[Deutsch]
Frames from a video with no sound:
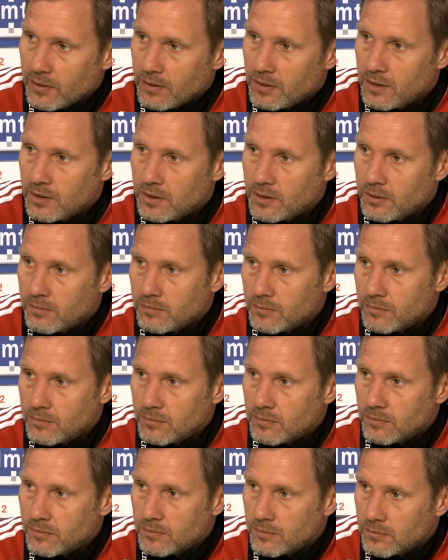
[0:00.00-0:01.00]

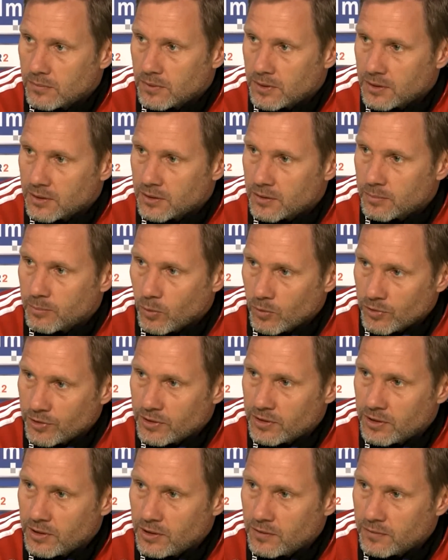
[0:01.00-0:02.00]
Ähm, ins
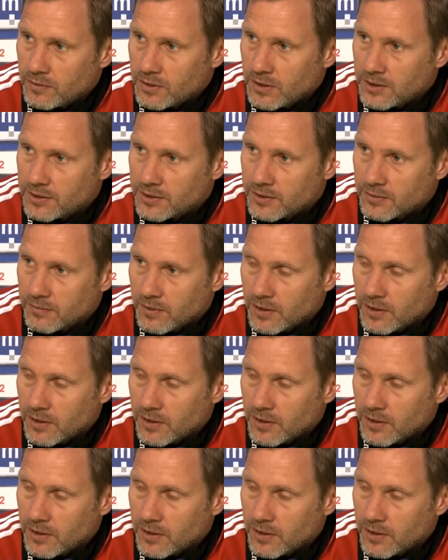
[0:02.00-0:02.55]
Positive jetzt,